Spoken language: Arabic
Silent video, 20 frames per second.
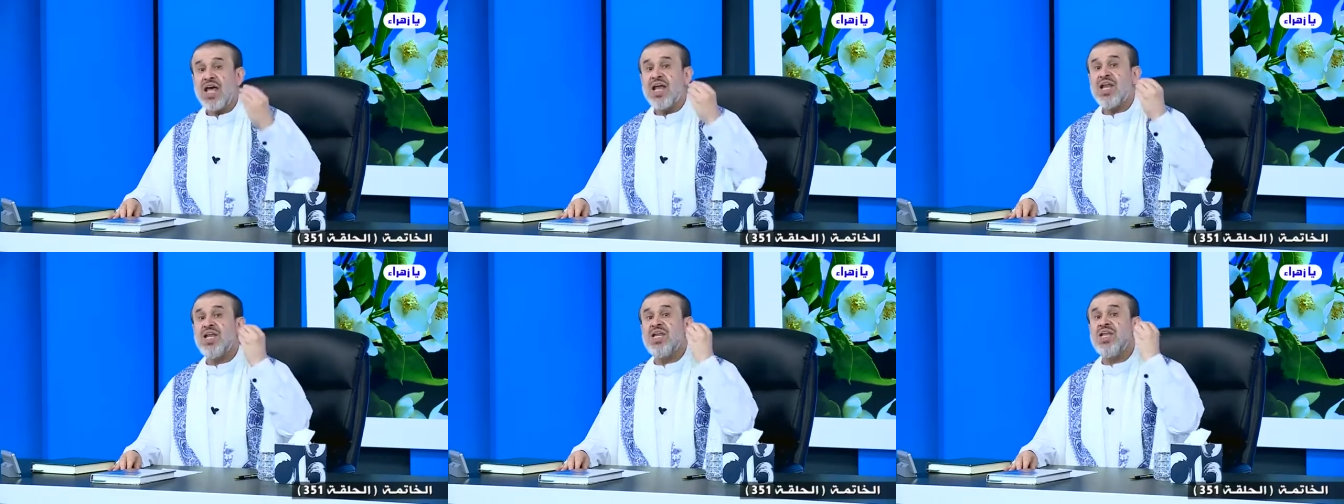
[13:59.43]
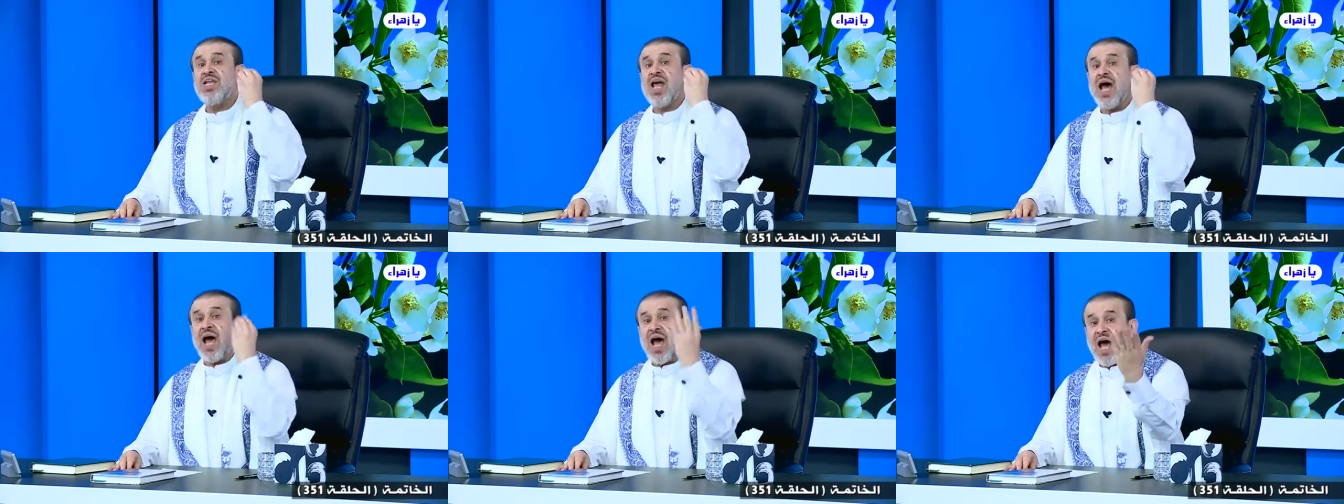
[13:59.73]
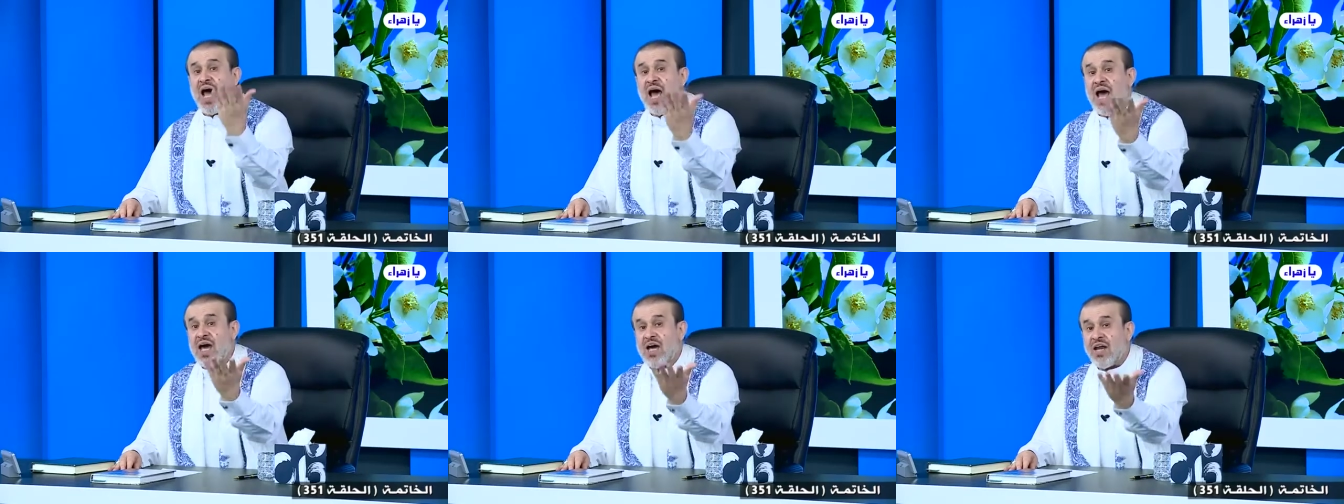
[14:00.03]
لا
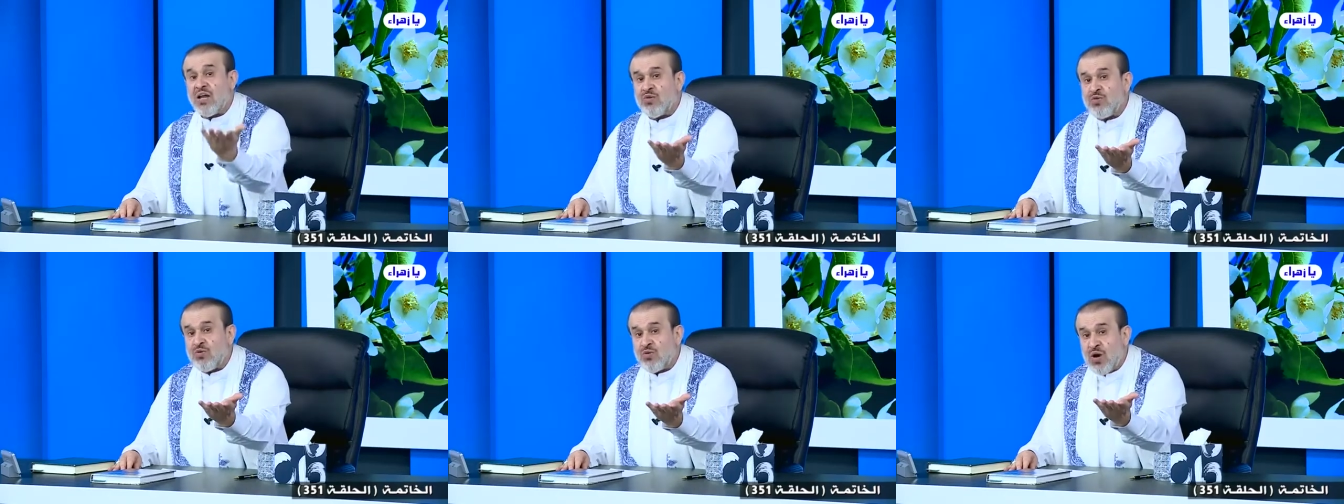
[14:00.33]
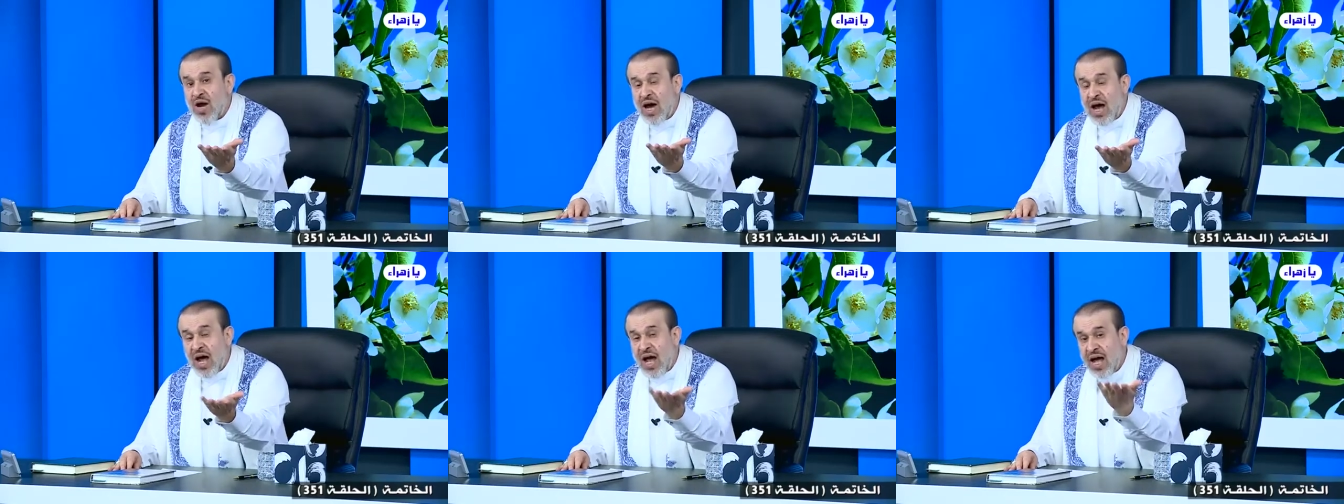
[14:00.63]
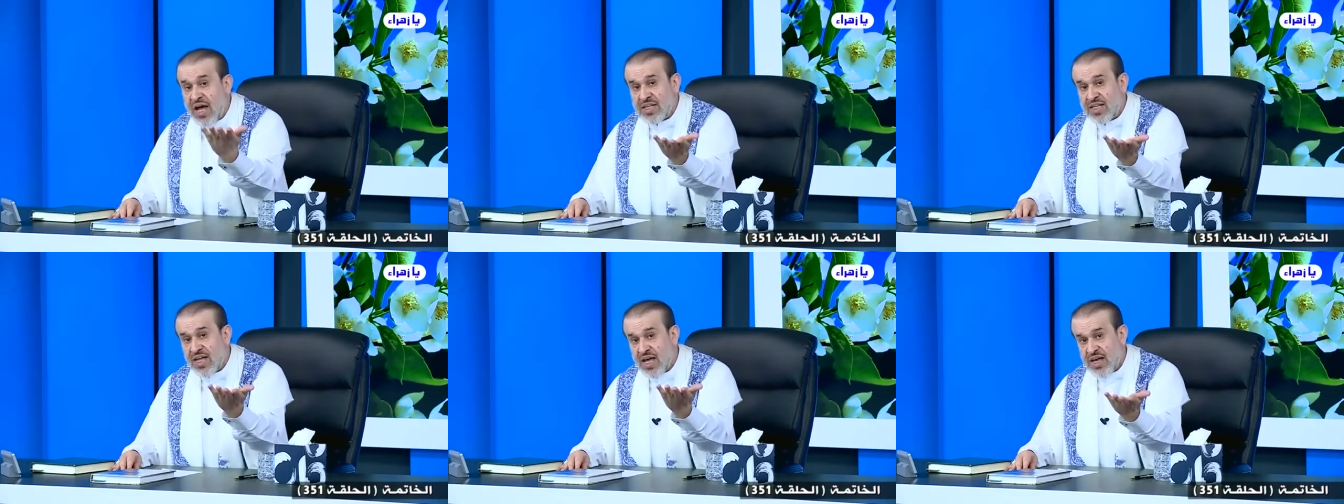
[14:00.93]
اعرف
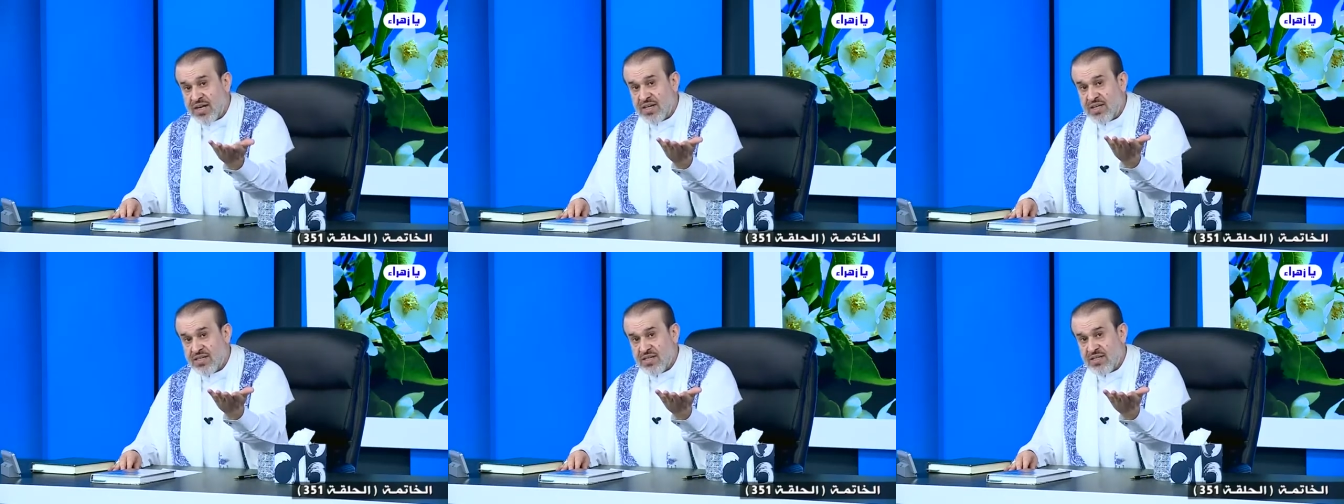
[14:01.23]
احدا